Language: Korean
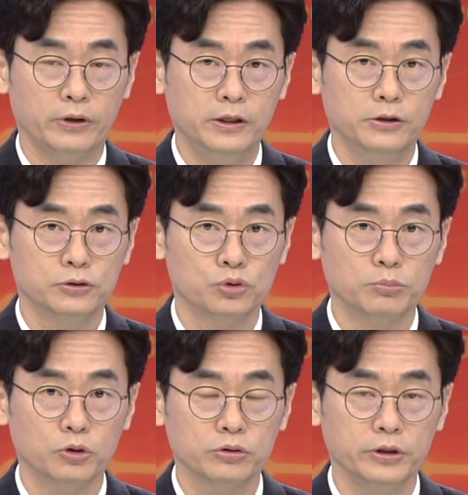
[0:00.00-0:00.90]
관련
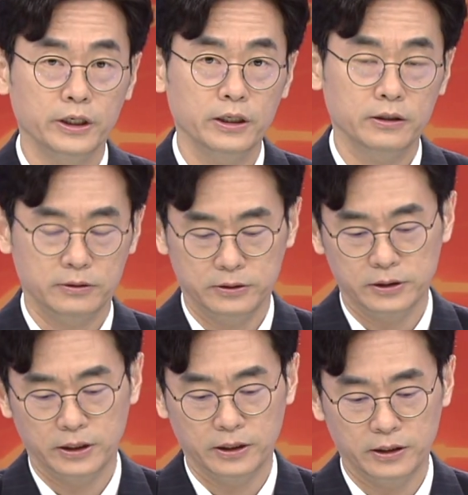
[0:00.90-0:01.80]
종목들이
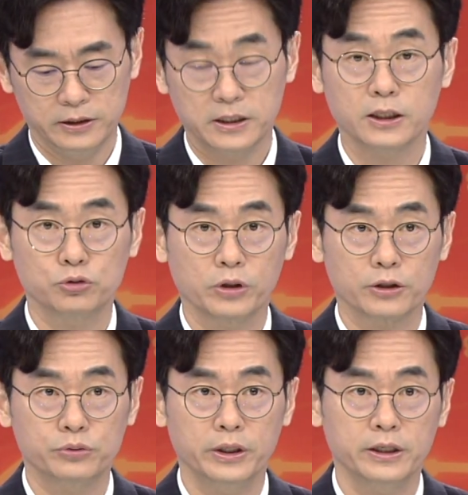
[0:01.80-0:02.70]
이제
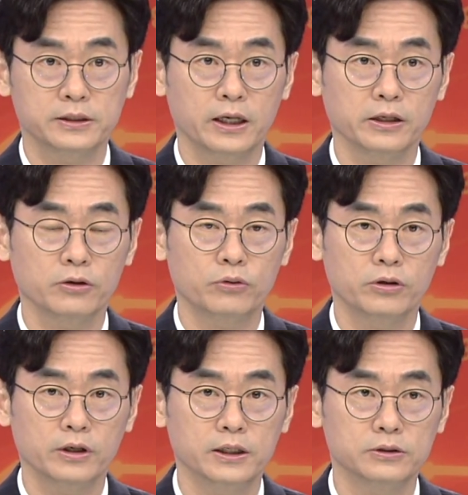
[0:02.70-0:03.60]
시가총액
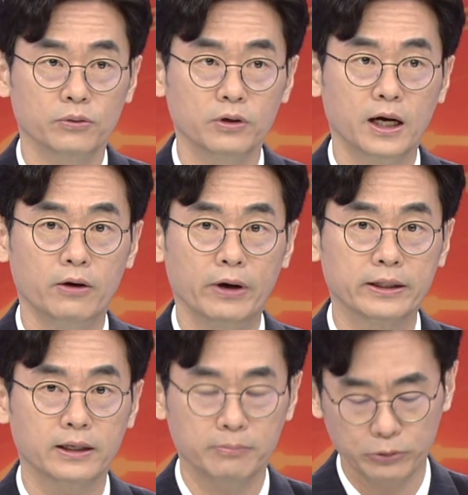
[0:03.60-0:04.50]
최상위권까지
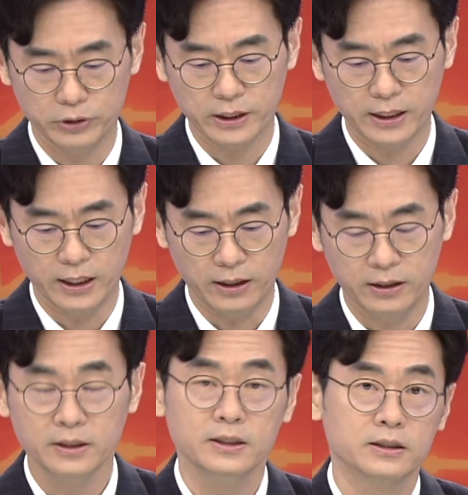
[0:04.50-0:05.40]
올라왔다 보니까
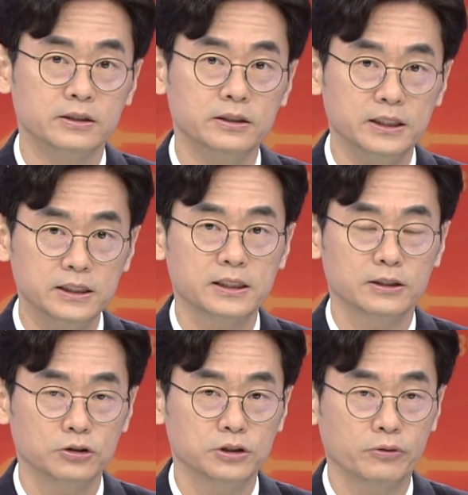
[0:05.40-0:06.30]
그
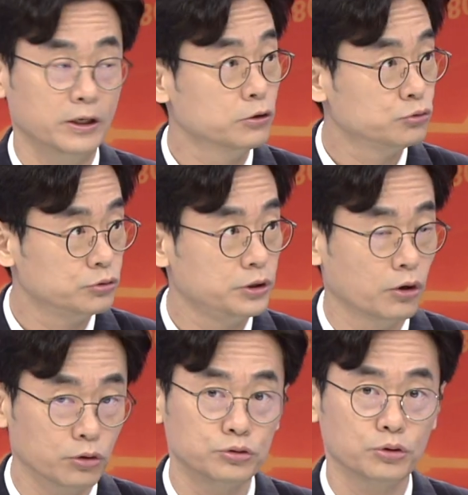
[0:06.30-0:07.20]
2차 전지 관련주들이
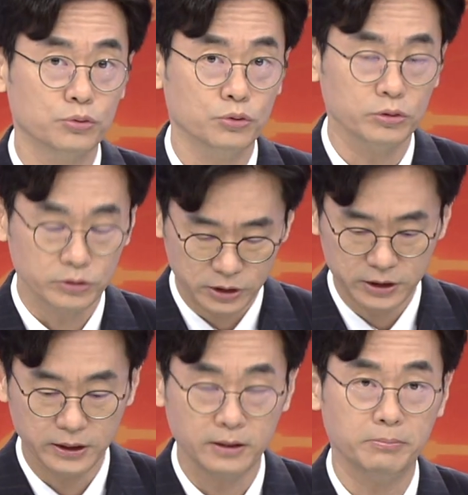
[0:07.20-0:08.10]
어느 정도
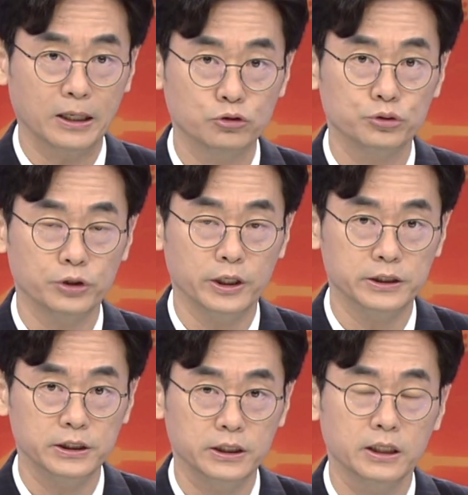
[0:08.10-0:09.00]
시세를
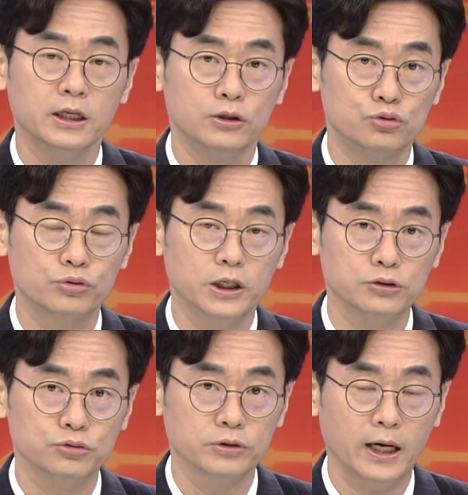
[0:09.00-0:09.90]
받쳐줘야지 주가
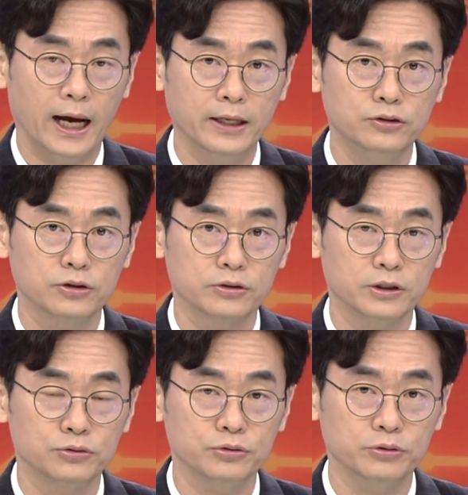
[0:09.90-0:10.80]
지수가
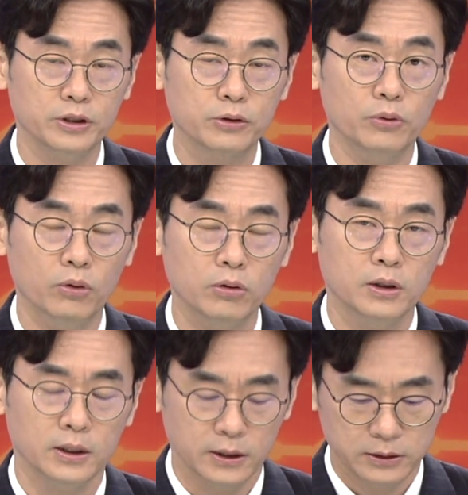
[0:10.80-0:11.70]
안정될 수 있고,
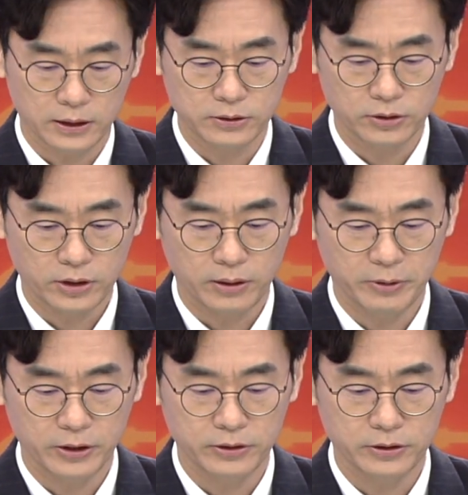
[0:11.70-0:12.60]
자,
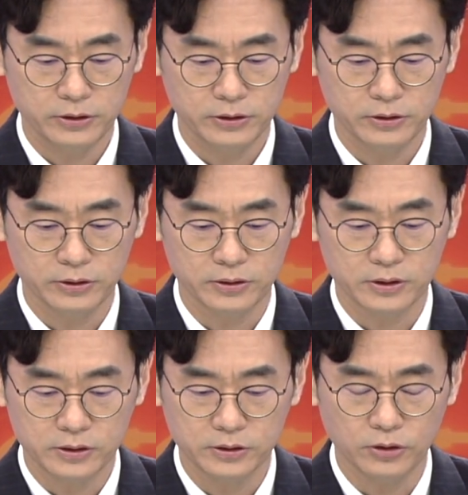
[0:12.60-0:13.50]
그렇다면은
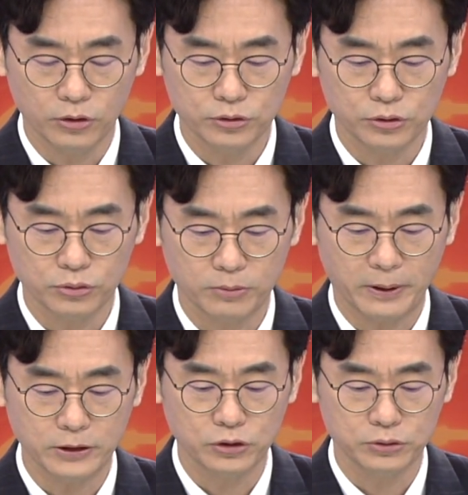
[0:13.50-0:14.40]
그 어느 정도
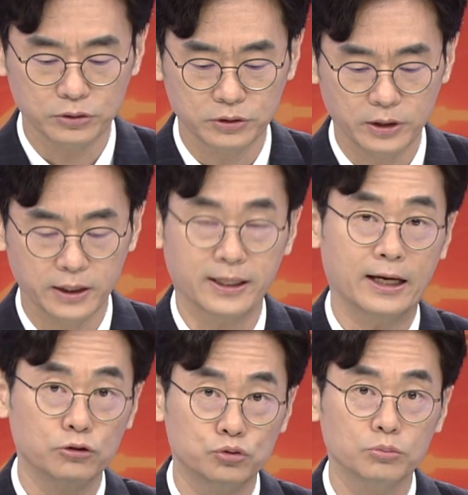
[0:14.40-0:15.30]
받쳐줬을 때
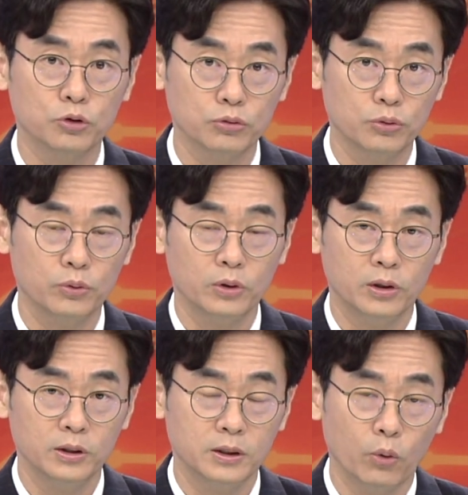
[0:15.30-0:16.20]
다른 종목으로
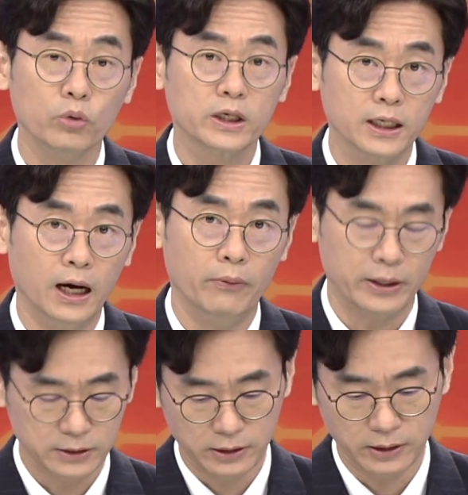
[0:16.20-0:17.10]
온기가
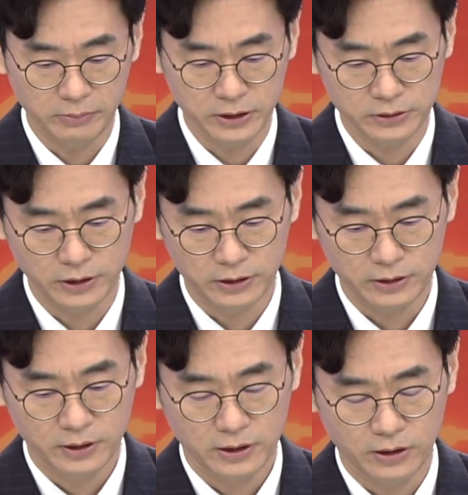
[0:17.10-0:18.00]
확산되면서
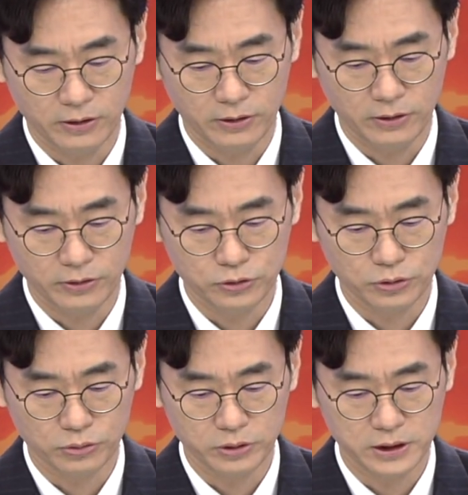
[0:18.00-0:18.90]
어느
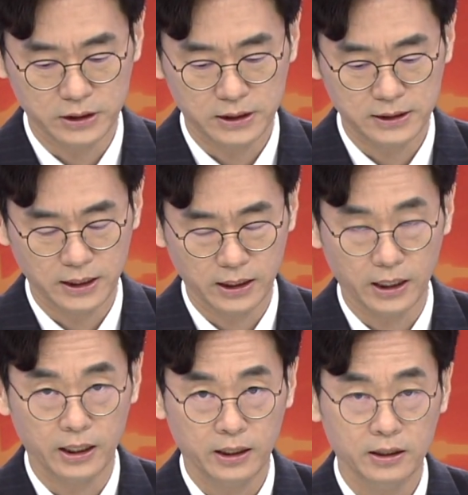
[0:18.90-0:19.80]
정도 이제
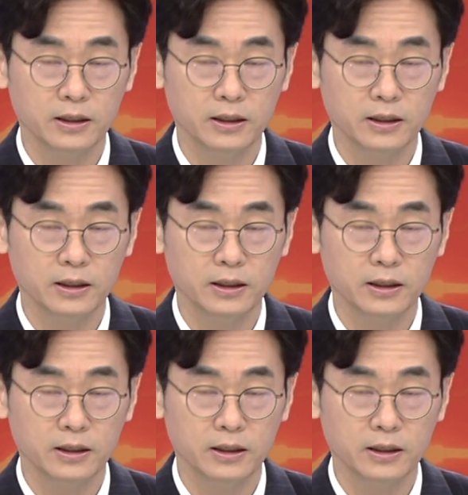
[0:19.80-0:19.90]
시장의